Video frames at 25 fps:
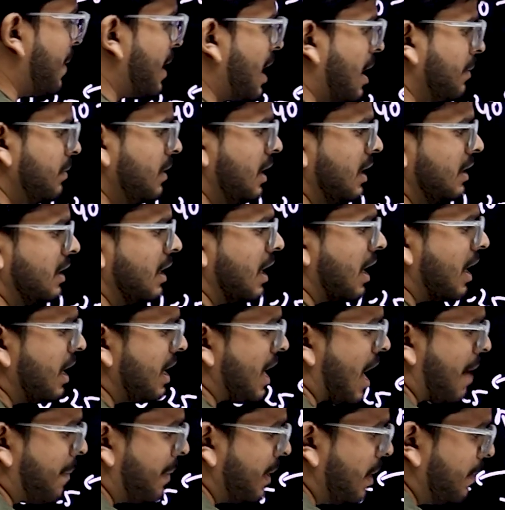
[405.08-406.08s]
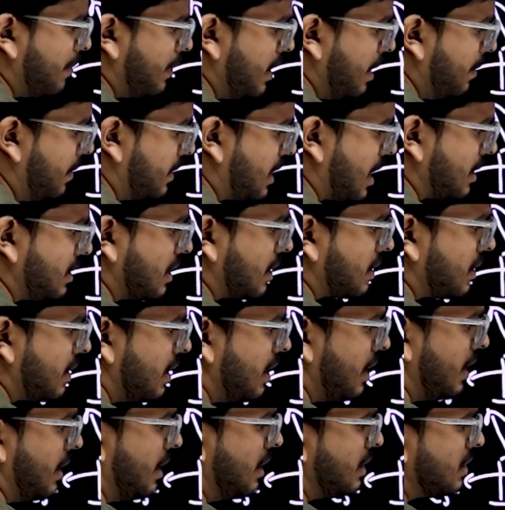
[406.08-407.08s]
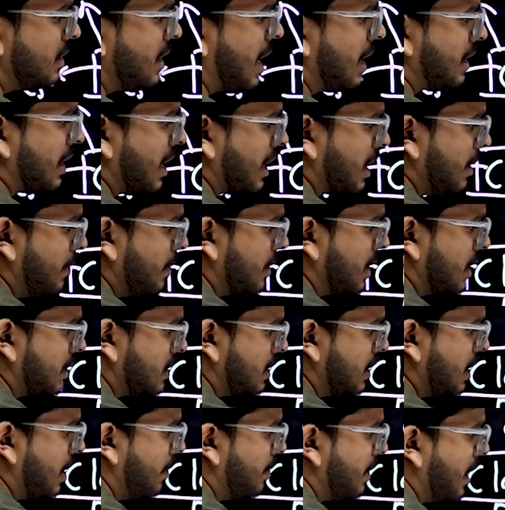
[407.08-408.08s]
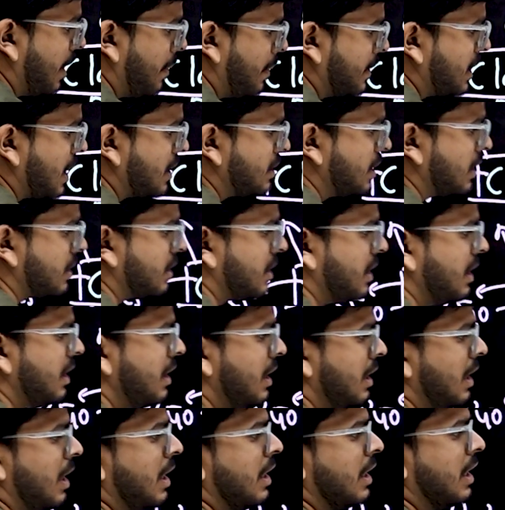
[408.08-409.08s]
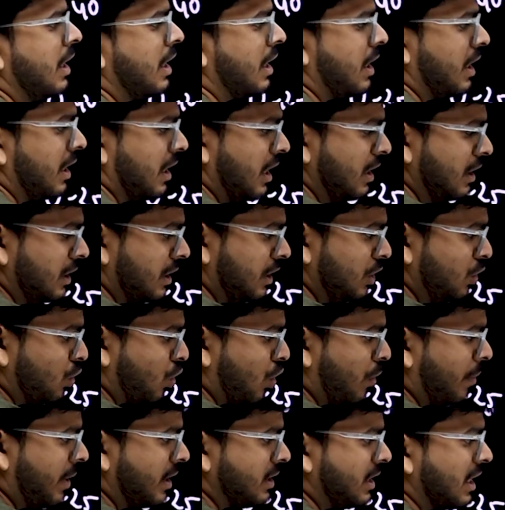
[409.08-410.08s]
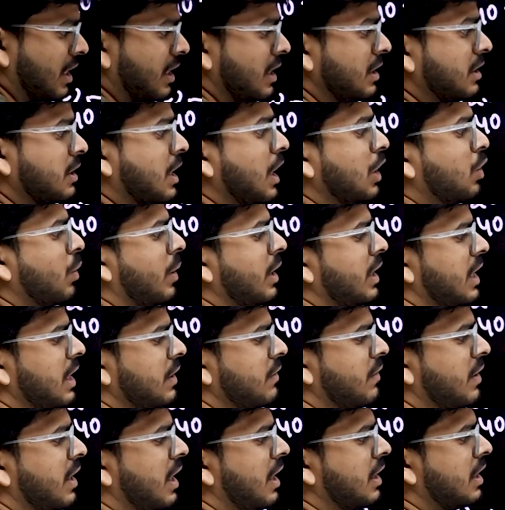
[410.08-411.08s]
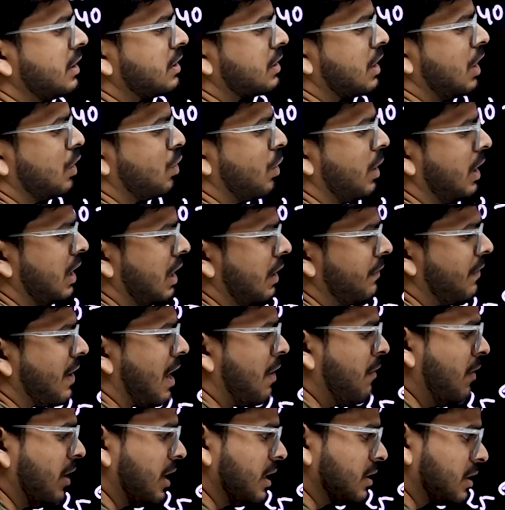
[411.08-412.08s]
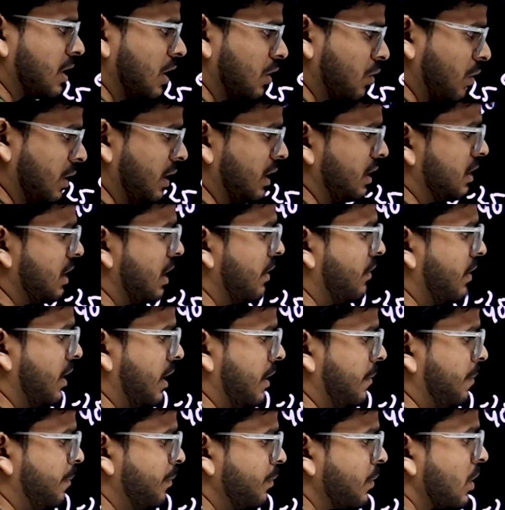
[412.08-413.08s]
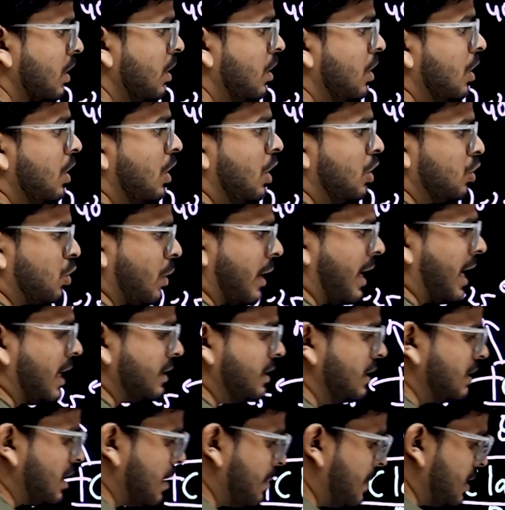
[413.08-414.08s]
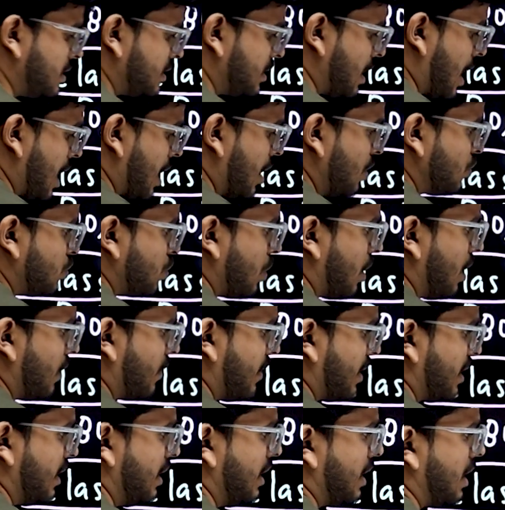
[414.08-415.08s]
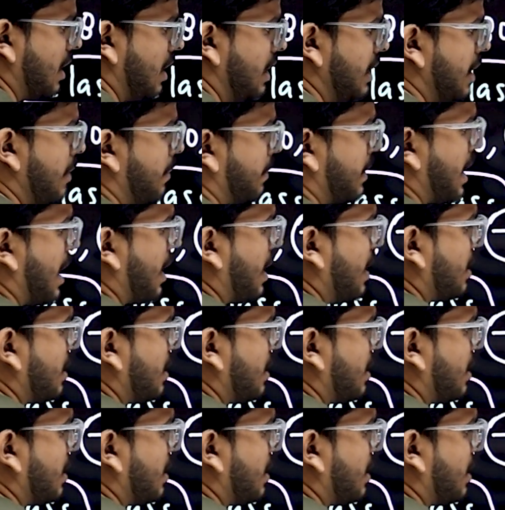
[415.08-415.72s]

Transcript: पर आप देखिए कि यहाँ पे हम नहीं बता सकते इस डाटा की मदद से हम नहीं बता सकते कि इन तीनों में से किसके 21 है किसके 25 है किसके 27 है तो ऐसी समस्या को सॉल्व करने के लिए हम क्या